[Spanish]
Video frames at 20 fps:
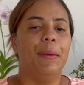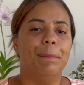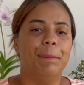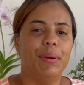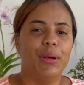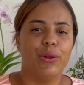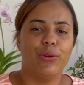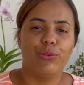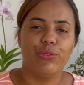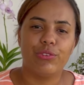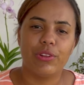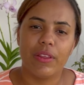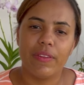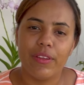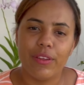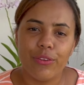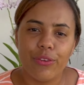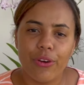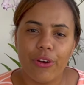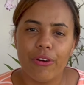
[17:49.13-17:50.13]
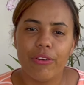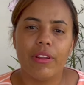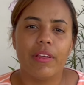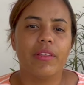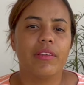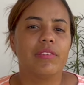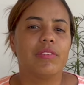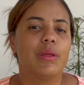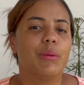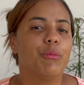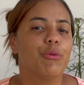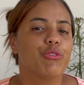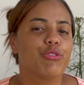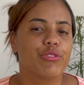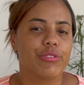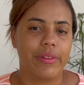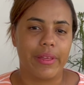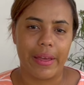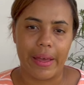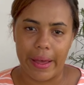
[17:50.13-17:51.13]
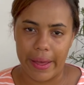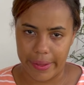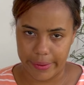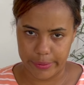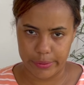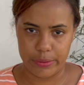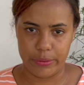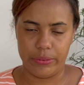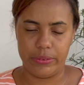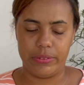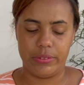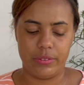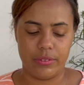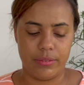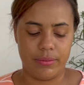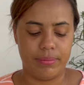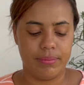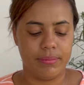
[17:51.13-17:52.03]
Pero usted y yo le decimos cactus.